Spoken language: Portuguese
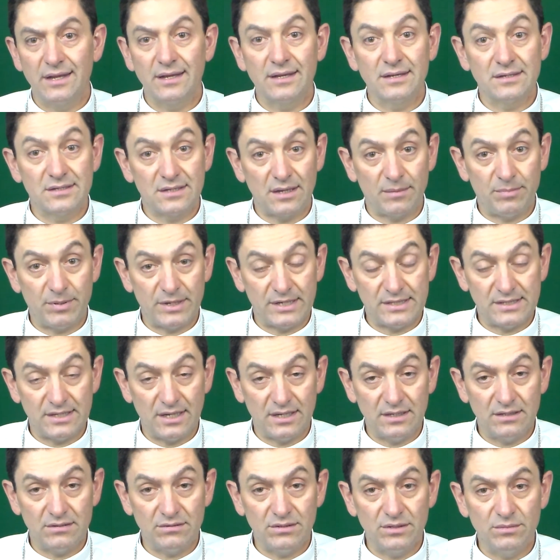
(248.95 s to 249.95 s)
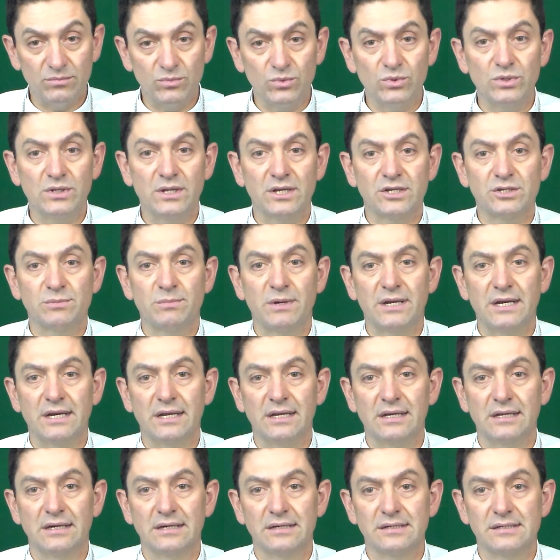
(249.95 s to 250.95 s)
que se apresentam de muitas
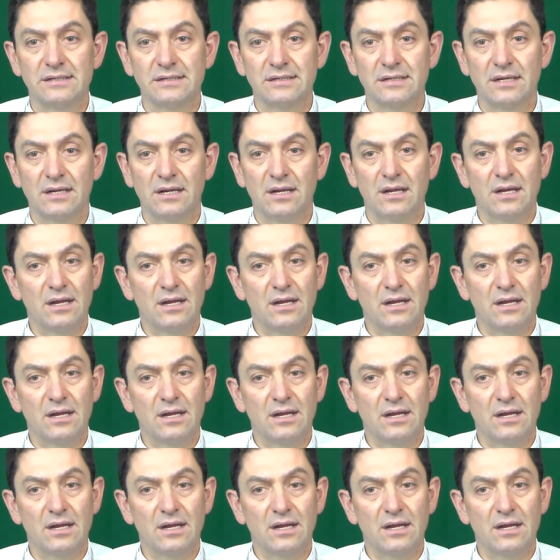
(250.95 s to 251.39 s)
maneiras.